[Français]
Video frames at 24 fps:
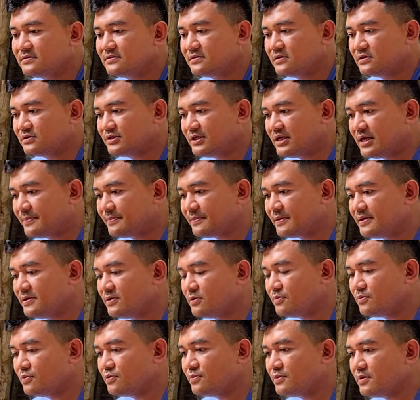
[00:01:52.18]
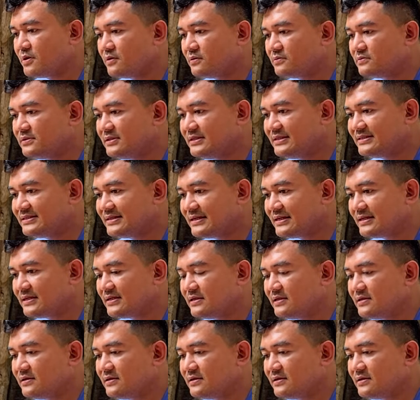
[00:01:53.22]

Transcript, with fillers: Quand il a pris au pouvoir en 17